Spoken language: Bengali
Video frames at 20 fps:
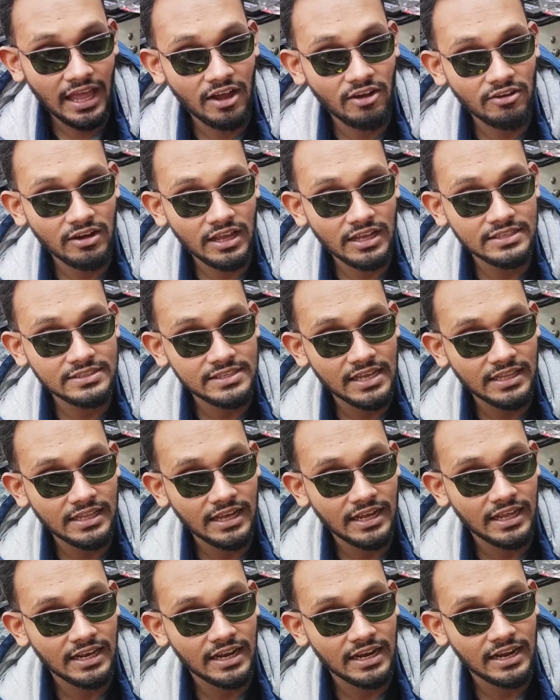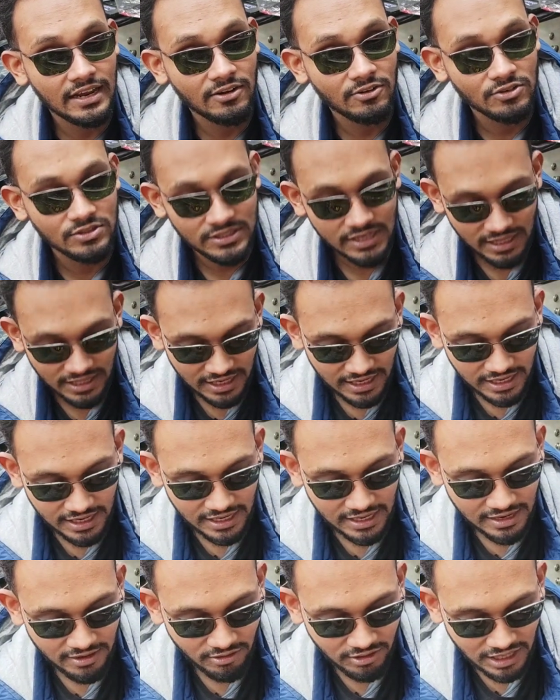এখন এই সাদা কালার আলো সাদা
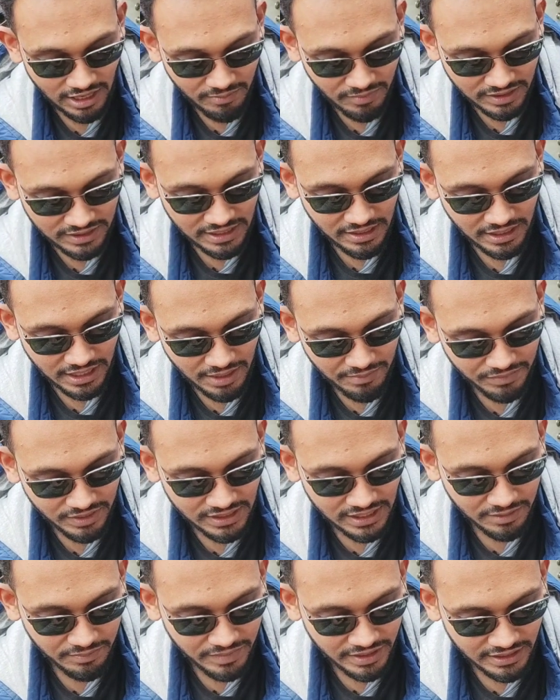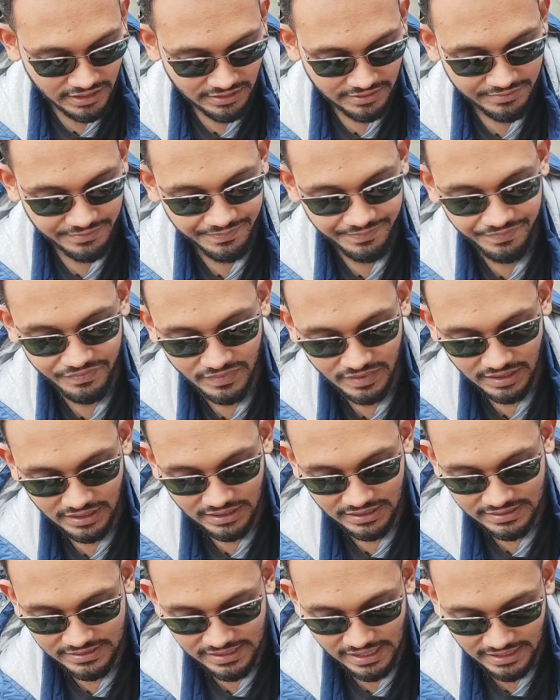কালার আলো কেমনে কেমতে দেখবেন
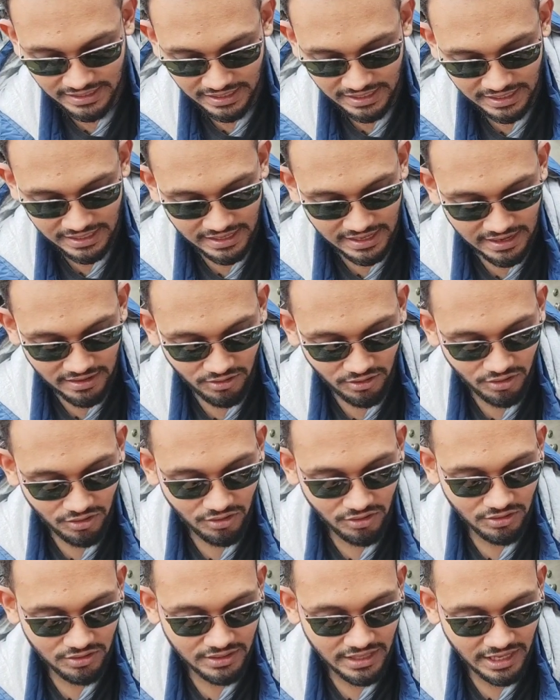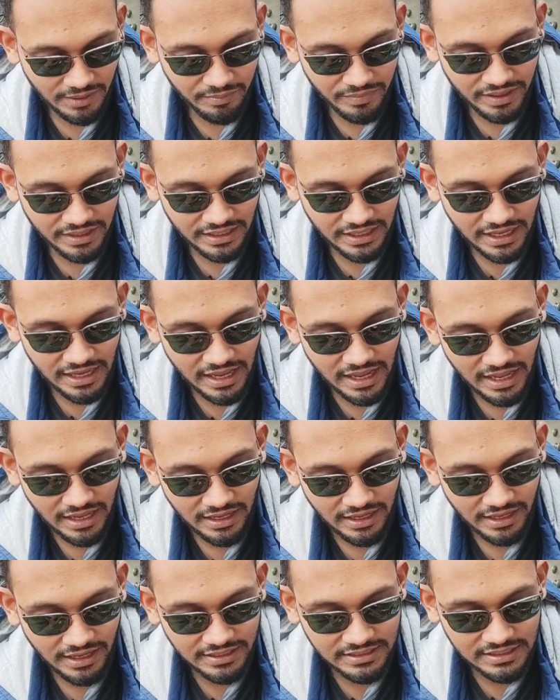সাদা কালার আলো দেখবেন গিয়া
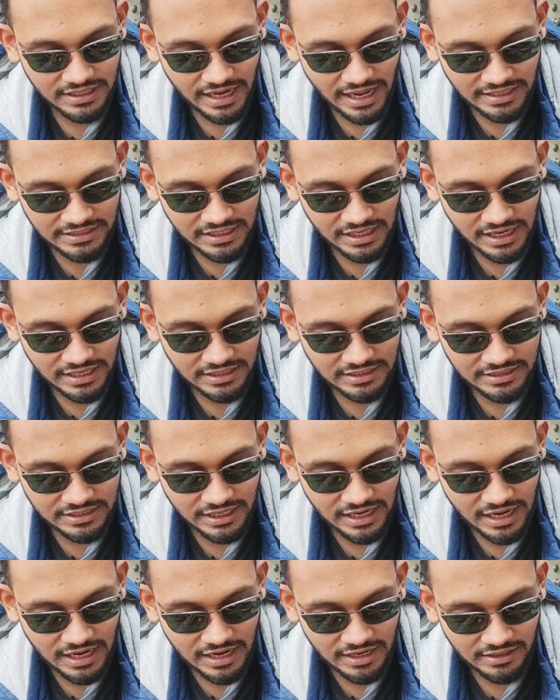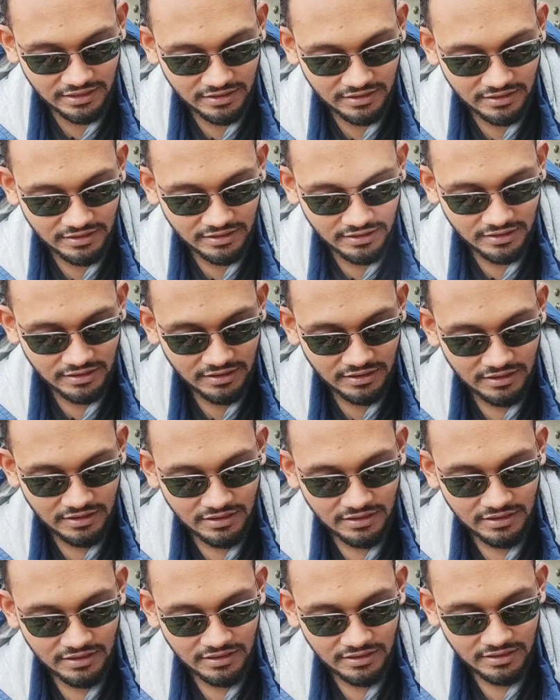এই যে লাইট জ্বালাইতেছি খারান
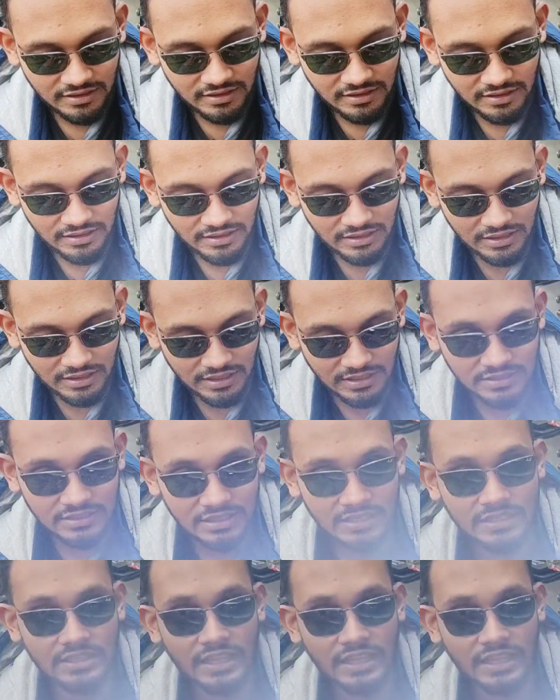এই যে